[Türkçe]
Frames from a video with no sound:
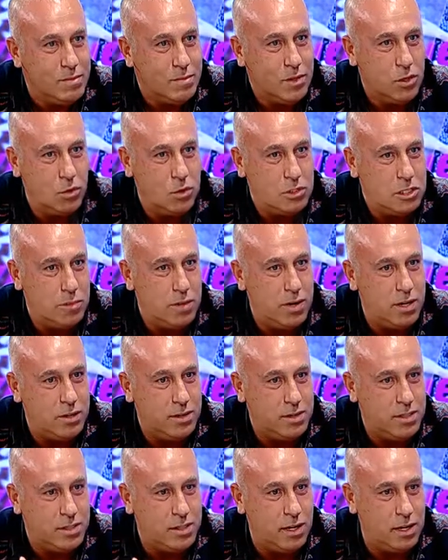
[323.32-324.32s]
O zaman
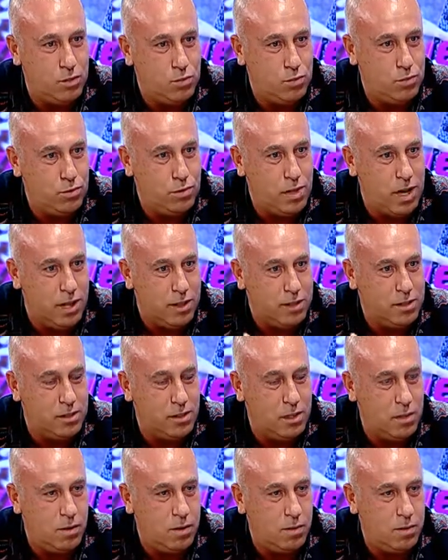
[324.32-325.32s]
stadyumun
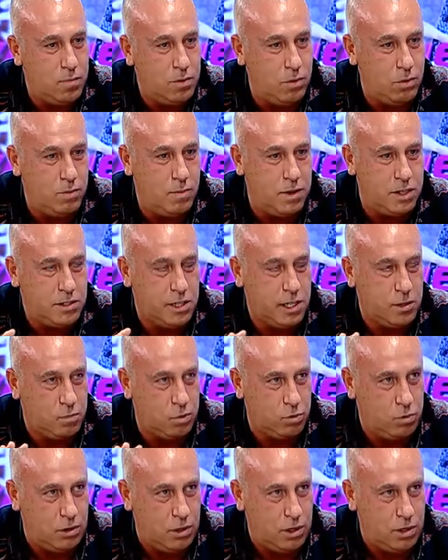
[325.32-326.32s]
altında pot, basket
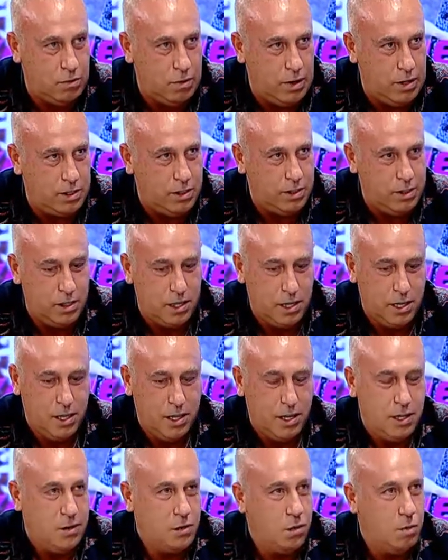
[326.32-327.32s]
potaları vardı. Hı hı.
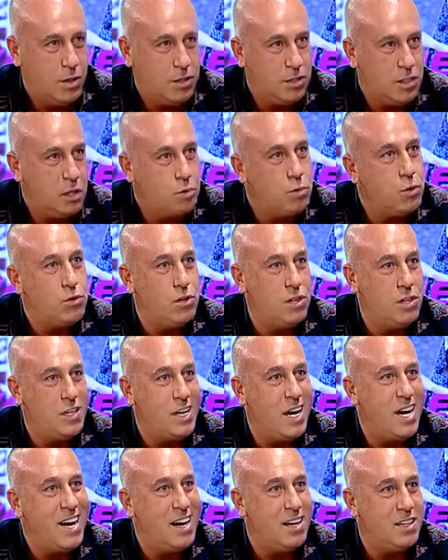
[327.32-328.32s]
O basket potalarının
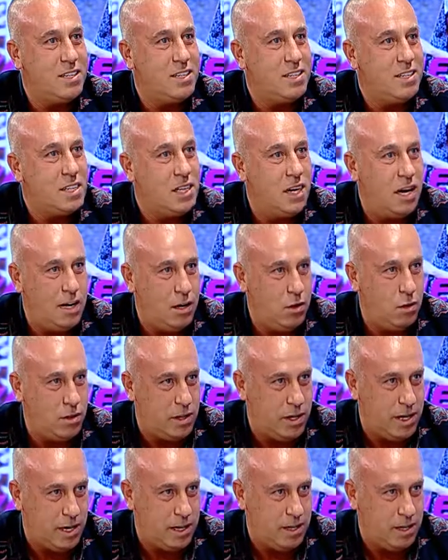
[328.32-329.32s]
ayaklarını kale
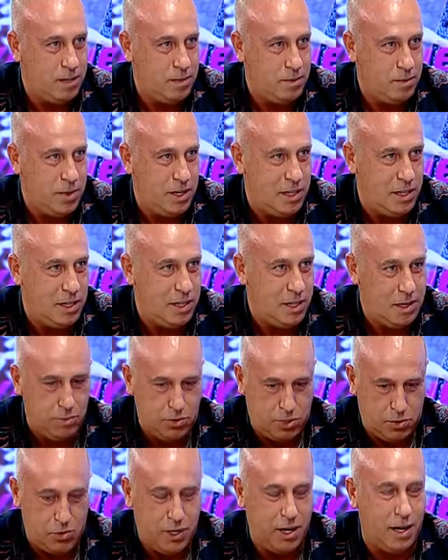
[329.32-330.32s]
olarak
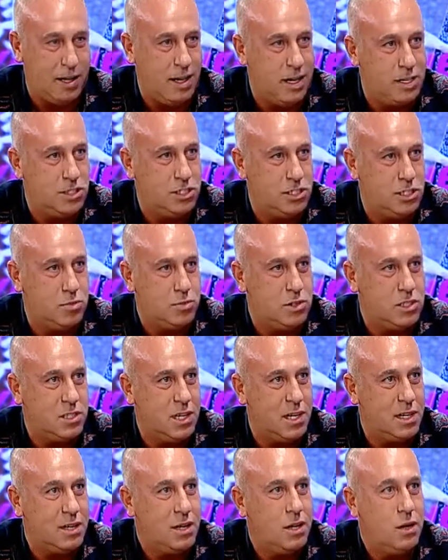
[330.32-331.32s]
belirlemiş bir alan
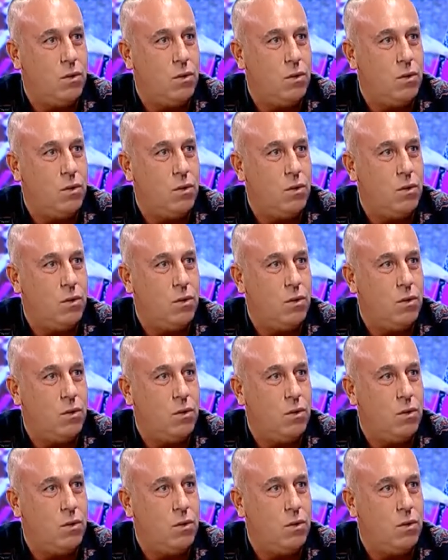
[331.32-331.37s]
çizmişler.